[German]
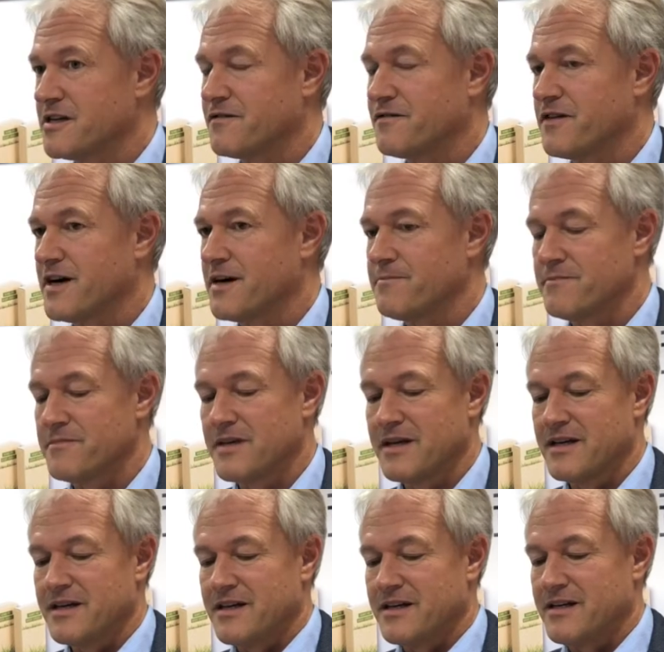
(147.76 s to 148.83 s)
Farben,
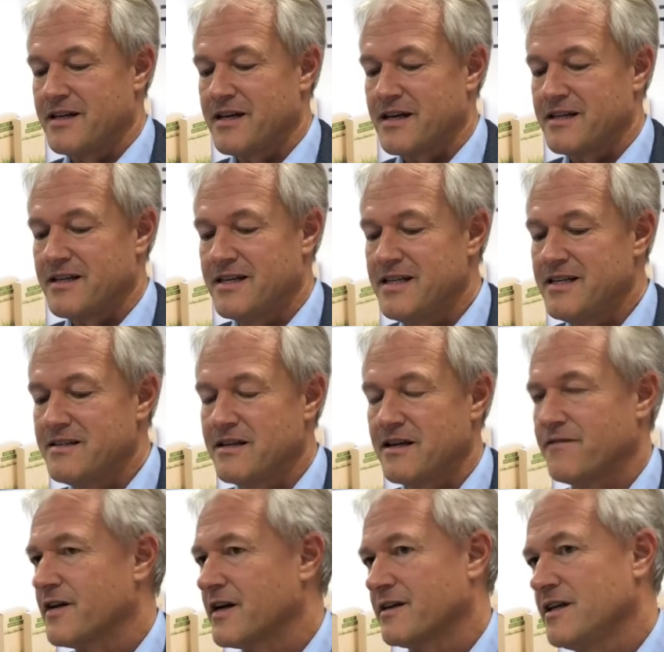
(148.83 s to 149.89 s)
die dann diesen
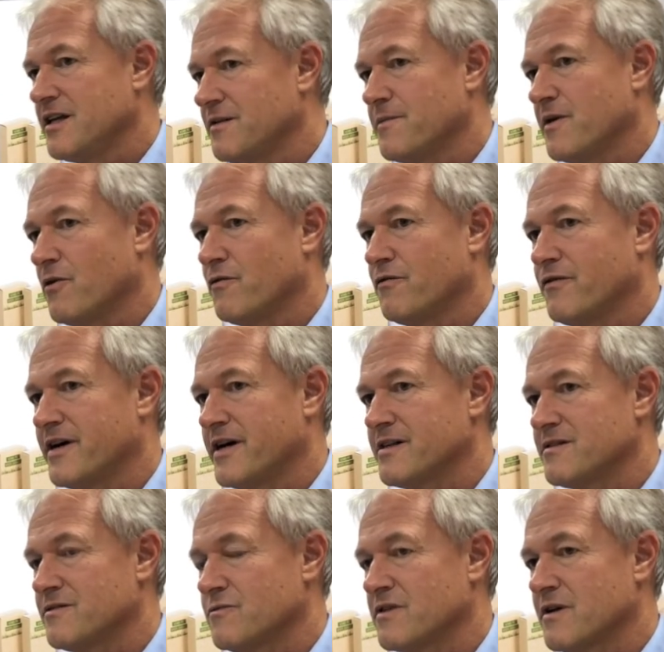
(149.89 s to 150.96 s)
Effekt nicht mehr
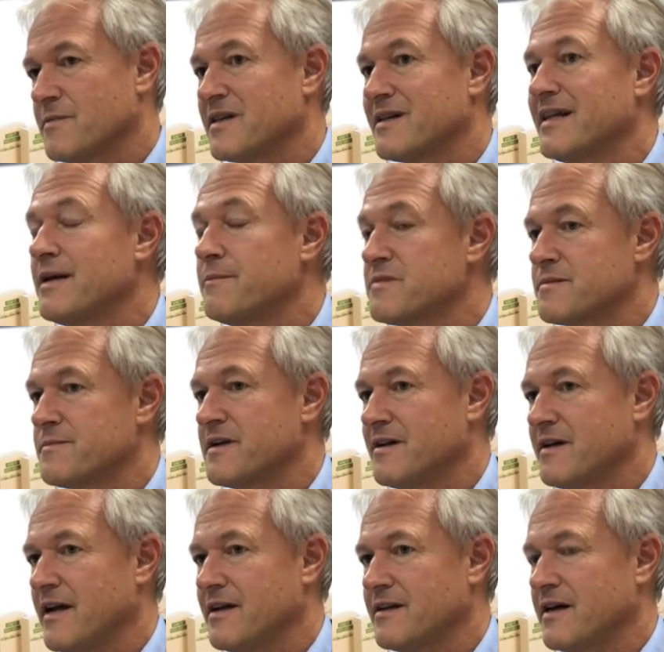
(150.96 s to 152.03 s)
aufweisen und damit
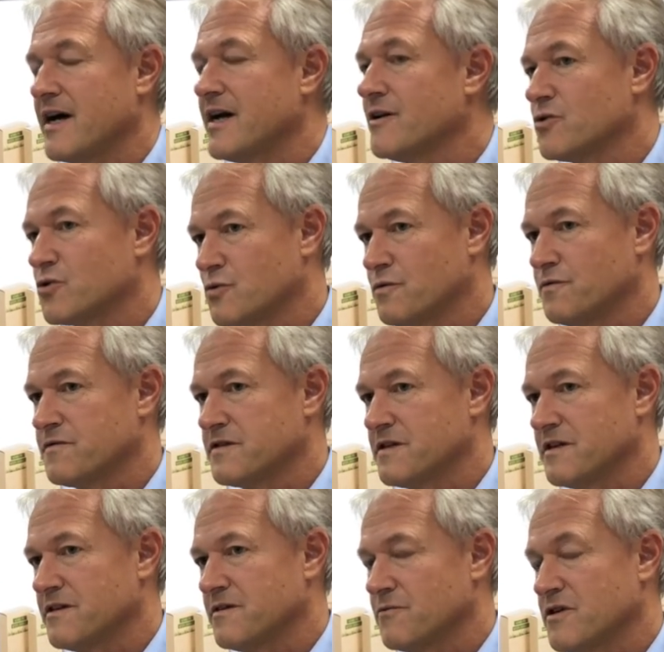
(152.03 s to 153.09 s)
Lebensmittel echt eingestuft
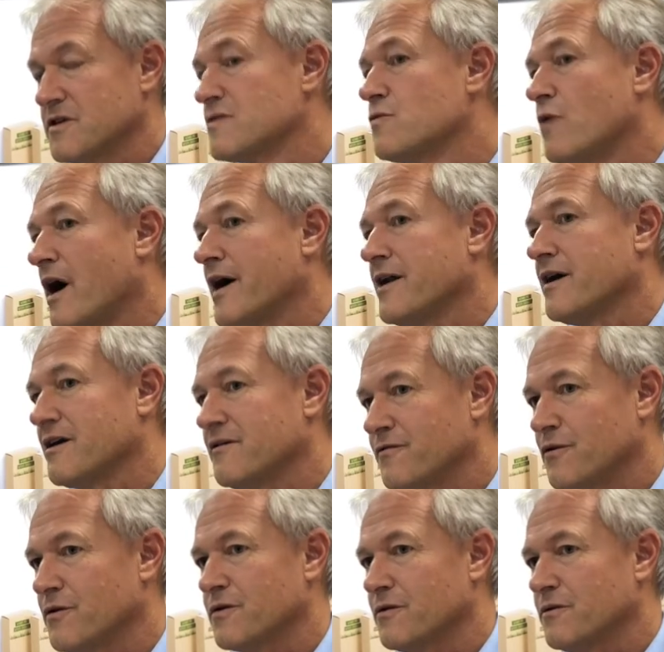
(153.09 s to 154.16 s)
sind. Und das ist nur eine
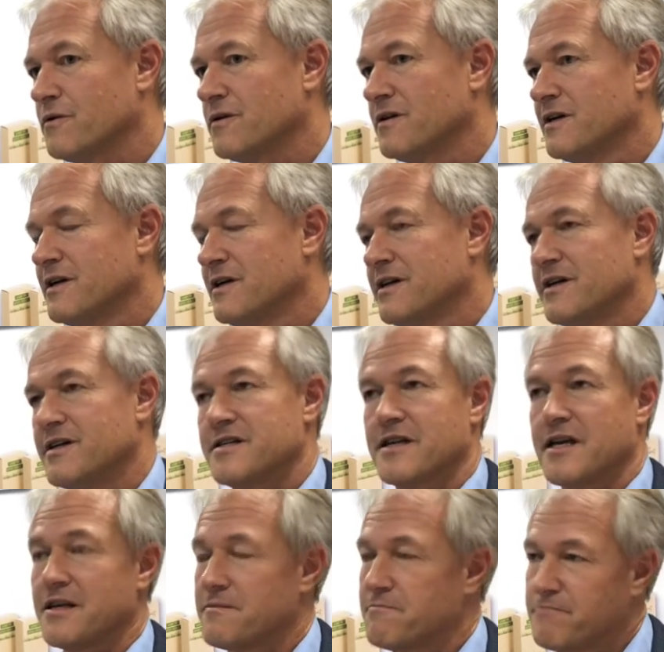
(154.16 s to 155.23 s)
Anforderung. Es
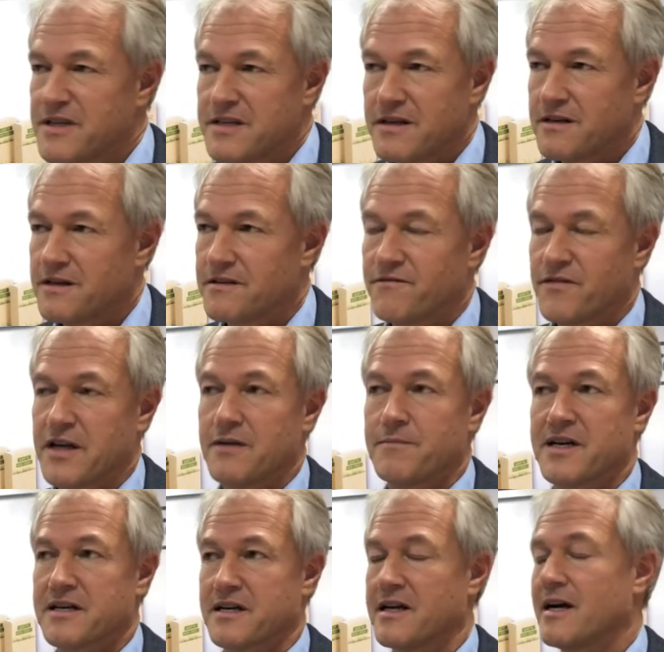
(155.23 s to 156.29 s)
geht bis hin, welche
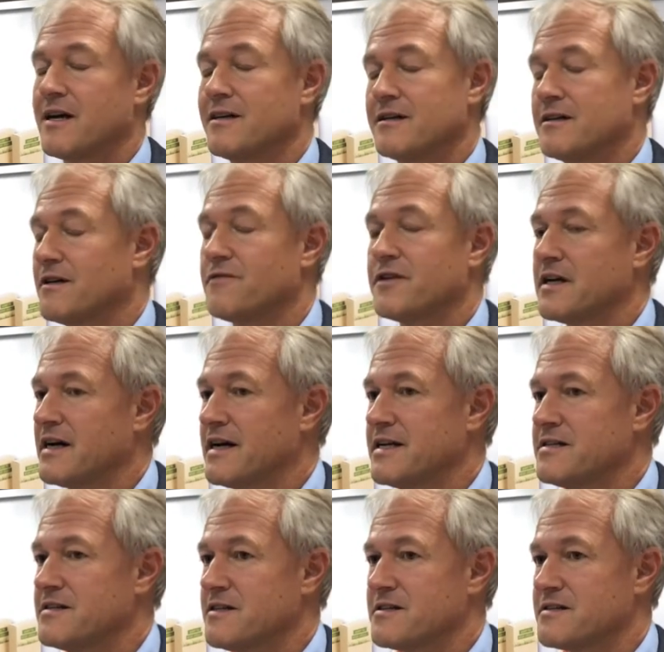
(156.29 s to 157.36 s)
Materialien darf ich
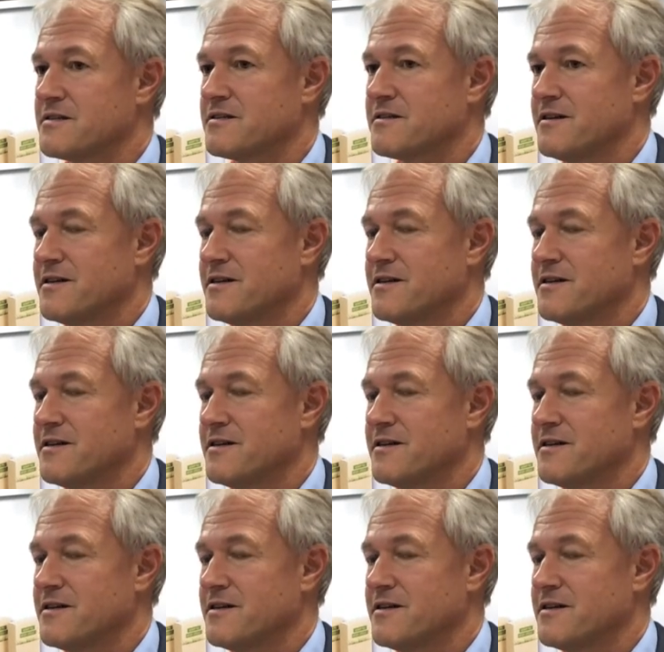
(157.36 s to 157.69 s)
einsetzen.